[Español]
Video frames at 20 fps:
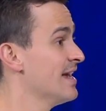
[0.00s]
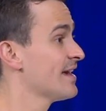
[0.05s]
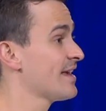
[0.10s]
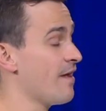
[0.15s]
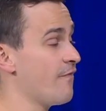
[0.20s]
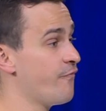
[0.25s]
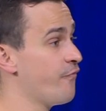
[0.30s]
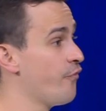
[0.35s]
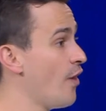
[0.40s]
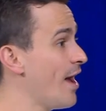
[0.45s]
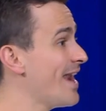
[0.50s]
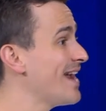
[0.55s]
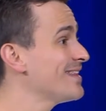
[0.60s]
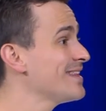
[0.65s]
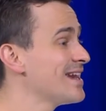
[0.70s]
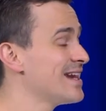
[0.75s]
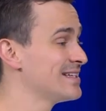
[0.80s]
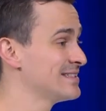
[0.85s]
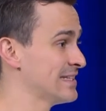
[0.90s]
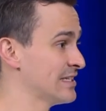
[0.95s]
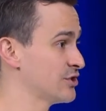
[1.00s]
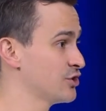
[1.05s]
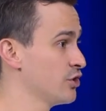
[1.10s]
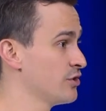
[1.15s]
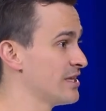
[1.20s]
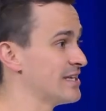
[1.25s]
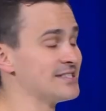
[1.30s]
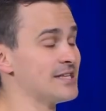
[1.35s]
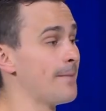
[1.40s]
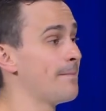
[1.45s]
que fueran a las
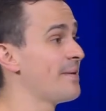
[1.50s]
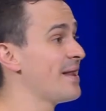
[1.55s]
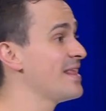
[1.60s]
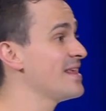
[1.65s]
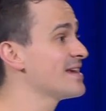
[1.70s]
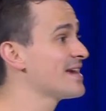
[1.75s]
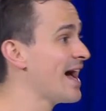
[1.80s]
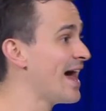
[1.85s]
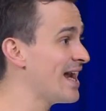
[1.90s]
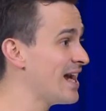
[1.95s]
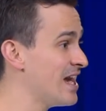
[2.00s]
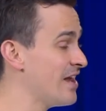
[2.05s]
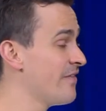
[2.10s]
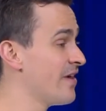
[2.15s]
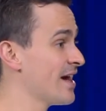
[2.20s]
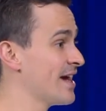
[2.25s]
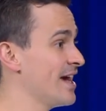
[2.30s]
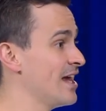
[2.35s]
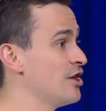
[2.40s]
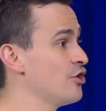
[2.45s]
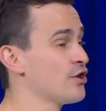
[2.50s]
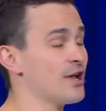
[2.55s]
naciones a predicar el Evangelio,